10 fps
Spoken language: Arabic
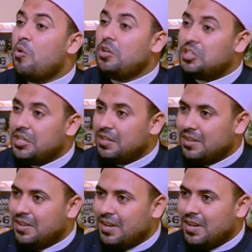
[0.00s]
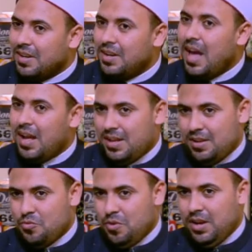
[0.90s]
ما اقولش آه.
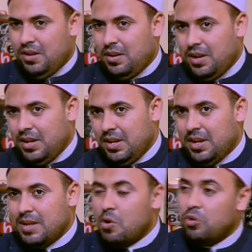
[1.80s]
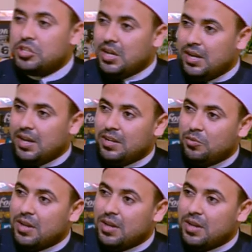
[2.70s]
لا هو ال... ال... ان انا ما اقولش الوالد ما